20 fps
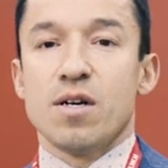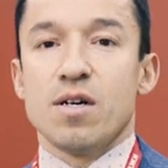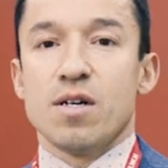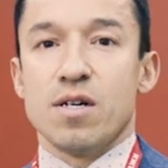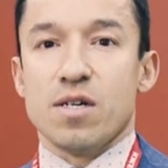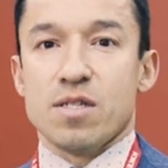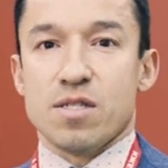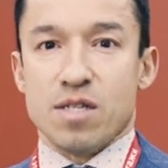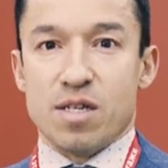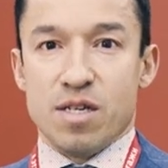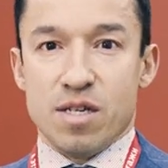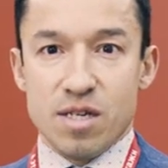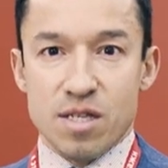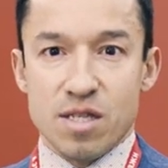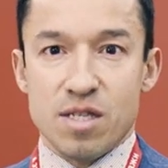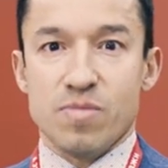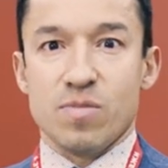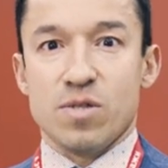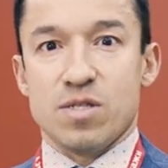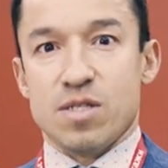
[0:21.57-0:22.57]
с
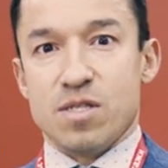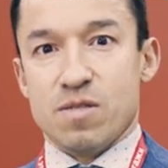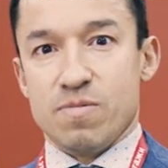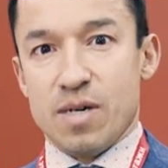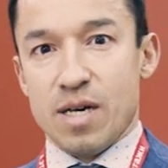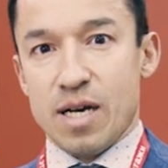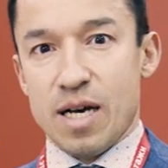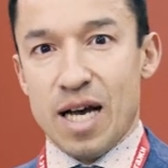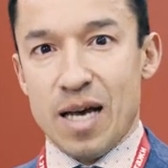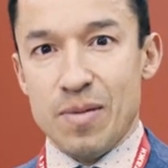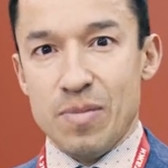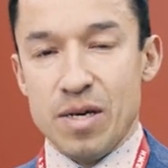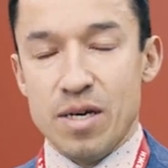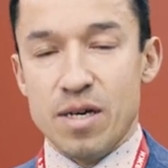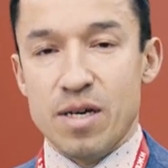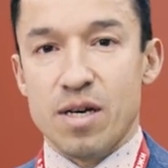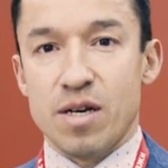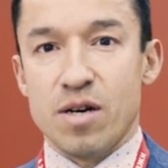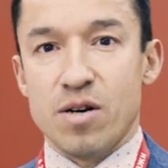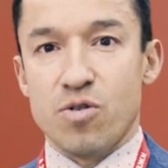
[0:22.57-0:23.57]
клиентами, со звонками,
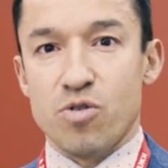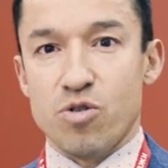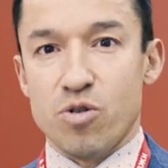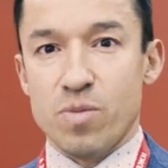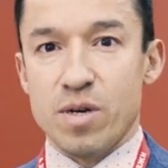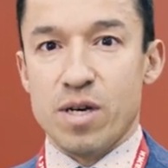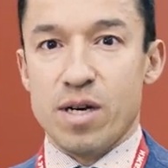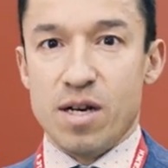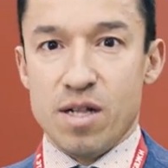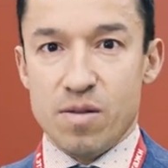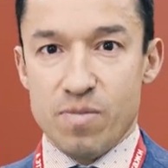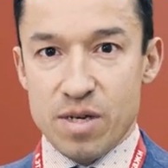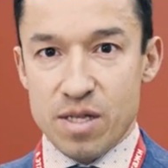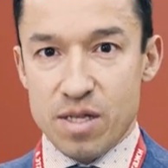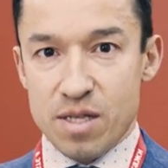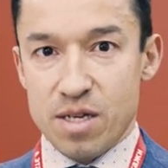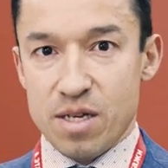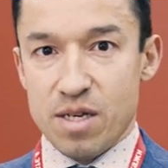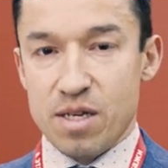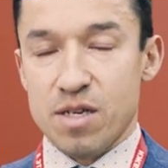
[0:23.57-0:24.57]
кроме
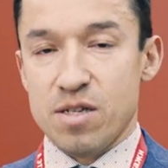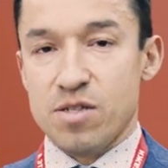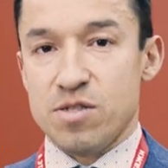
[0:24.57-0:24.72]
Алматы.